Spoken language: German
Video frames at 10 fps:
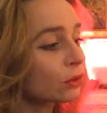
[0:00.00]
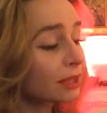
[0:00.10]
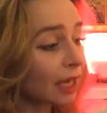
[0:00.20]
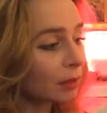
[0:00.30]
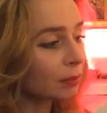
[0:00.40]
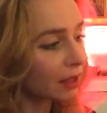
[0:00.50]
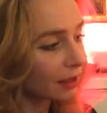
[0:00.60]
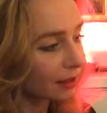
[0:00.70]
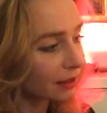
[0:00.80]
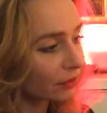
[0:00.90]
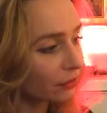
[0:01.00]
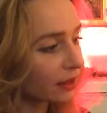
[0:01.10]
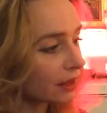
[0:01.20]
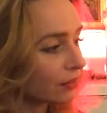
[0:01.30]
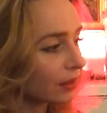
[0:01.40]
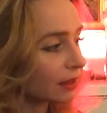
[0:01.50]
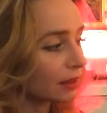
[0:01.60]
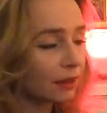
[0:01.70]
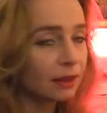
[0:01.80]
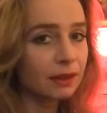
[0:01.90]
und Dankbarkeit gefeiert
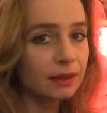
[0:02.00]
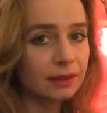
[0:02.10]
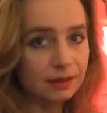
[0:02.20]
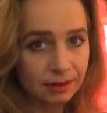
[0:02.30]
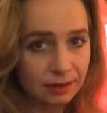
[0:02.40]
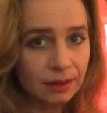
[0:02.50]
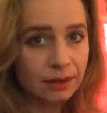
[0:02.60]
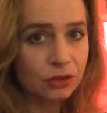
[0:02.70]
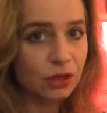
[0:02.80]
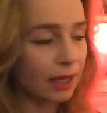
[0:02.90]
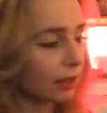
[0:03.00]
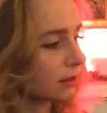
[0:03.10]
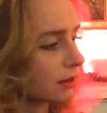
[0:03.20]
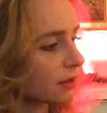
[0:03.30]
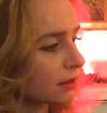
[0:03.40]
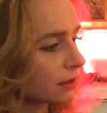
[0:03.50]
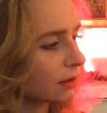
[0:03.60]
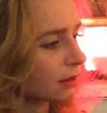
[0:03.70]
werden, das der Sinn des Schenkens ist?